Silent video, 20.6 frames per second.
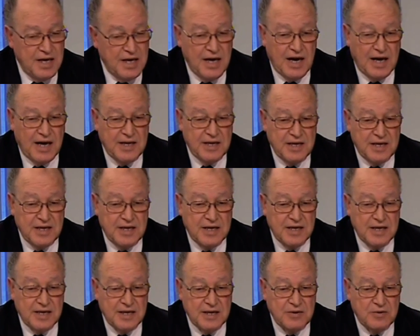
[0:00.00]

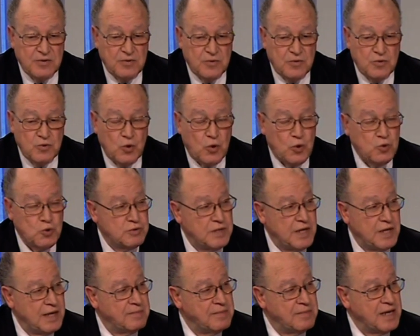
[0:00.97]
يعني ونقعدوا
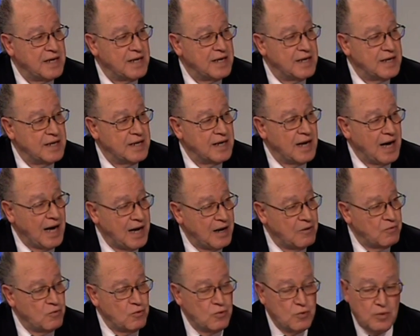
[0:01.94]
دائما
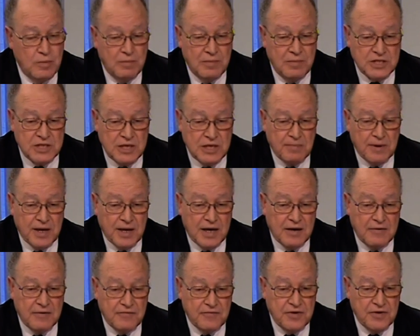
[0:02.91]
نحاولوا باش
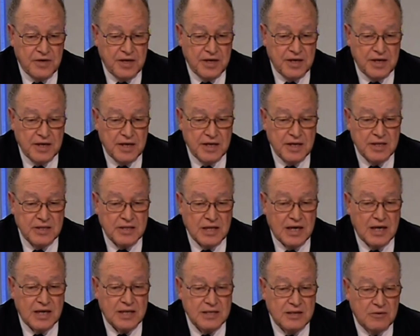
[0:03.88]
نبقى في
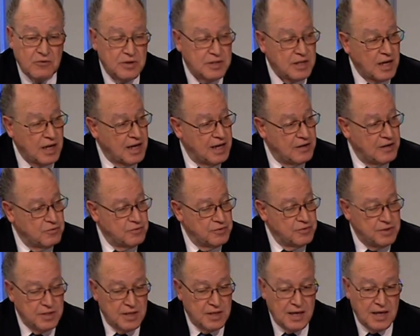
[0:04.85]
اطار دوله القانون
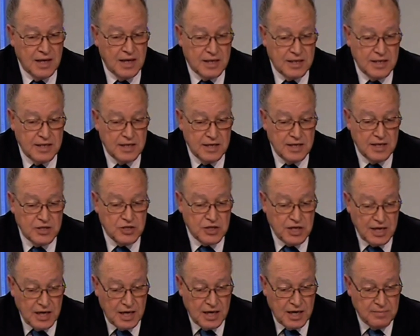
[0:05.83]
لكن
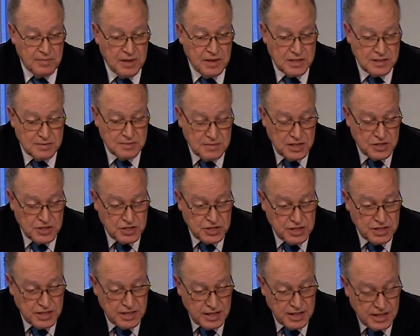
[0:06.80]
الشيء اللي ما يلزمناش
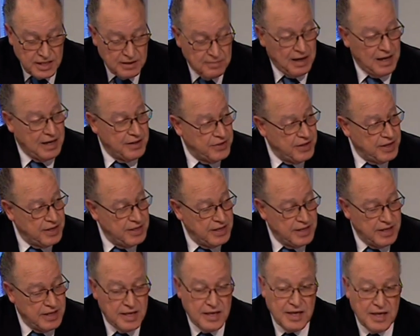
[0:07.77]
يغيب على
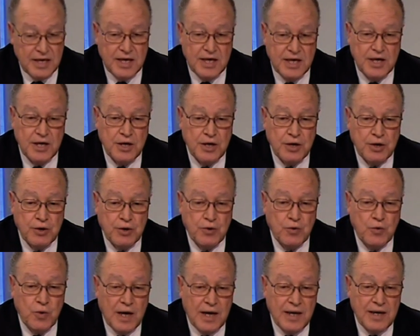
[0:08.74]
ذهننا
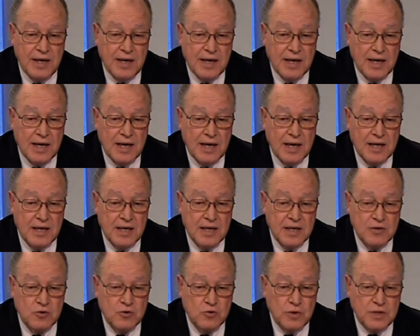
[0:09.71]
هو ان آه،
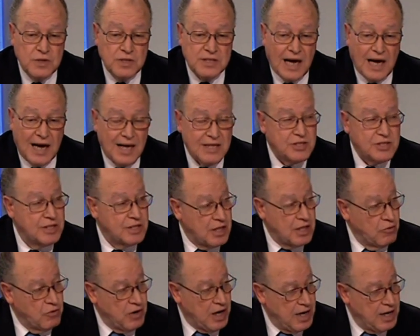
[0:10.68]
تونس عاشت
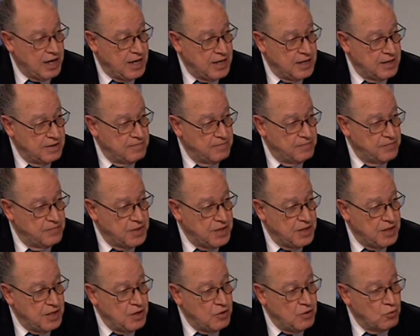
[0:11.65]
ثوره
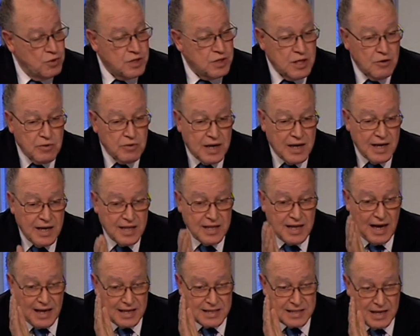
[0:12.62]
والثوره
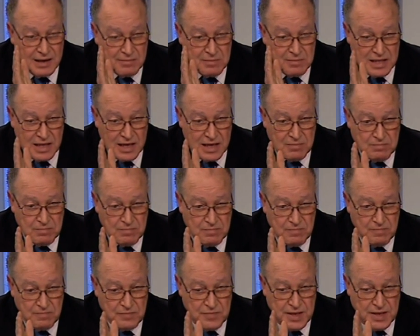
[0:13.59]
هذه عندها مطلب
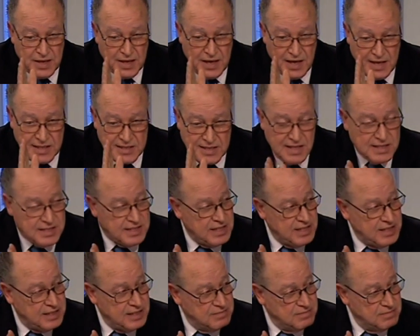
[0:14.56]
اساسي